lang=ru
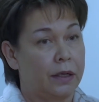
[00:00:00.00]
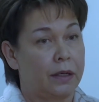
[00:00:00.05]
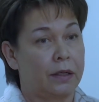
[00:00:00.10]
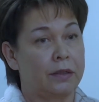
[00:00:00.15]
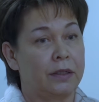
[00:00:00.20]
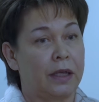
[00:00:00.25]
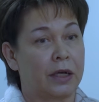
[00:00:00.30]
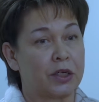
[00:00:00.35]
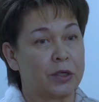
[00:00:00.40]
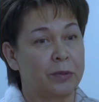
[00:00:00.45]

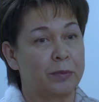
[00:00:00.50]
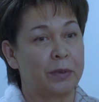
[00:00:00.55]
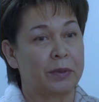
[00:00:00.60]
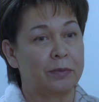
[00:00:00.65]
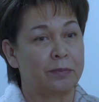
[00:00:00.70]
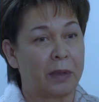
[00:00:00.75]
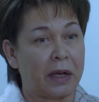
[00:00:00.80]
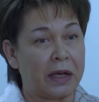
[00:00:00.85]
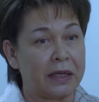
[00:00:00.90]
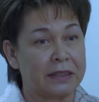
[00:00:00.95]
нашим
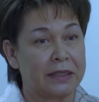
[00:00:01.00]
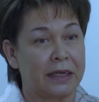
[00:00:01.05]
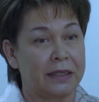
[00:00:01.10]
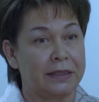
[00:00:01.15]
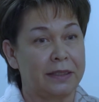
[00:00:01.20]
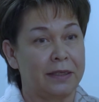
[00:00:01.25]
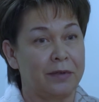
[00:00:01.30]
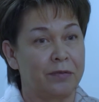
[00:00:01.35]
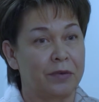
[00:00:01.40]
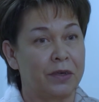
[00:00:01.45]

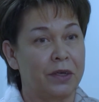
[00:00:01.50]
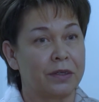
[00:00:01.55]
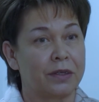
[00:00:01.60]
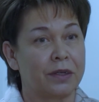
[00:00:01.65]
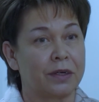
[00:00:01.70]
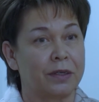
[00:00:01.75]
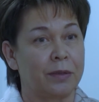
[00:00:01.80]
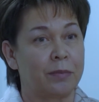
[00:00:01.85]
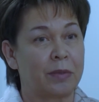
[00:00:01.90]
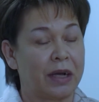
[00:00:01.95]
показателям
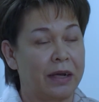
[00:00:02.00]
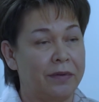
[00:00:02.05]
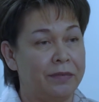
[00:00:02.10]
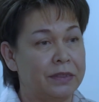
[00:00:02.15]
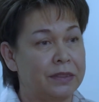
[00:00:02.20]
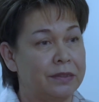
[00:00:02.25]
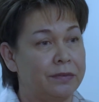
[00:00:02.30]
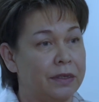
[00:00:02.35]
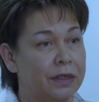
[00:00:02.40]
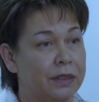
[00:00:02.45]
гендерном
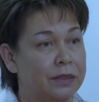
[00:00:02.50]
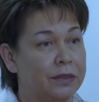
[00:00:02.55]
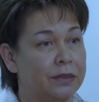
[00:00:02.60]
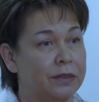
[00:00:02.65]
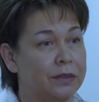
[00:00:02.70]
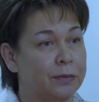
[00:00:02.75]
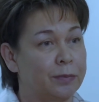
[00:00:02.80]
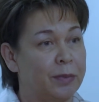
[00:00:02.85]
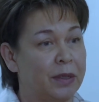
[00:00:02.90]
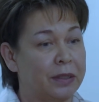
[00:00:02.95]
равенстве,
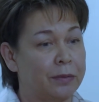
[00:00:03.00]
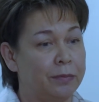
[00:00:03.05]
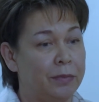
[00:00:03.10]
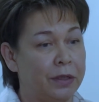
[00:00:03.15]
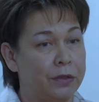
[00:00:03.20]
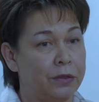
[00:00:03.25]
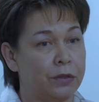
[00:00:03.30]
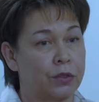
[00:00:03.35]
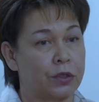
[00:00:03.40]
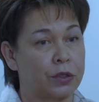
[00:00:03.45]
хотелось бы
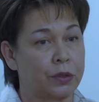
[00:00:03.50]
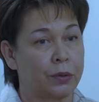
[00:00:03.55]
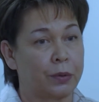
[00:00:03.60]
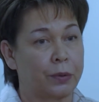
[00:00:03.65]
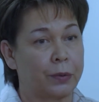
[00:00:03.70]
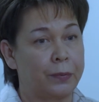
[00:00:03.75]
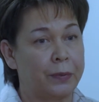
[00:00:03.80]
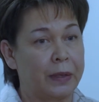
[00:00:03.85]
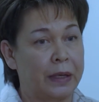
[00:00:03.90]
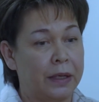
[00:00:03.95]
отметить,
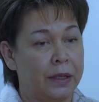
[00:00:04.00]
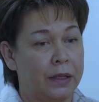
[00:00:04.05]
что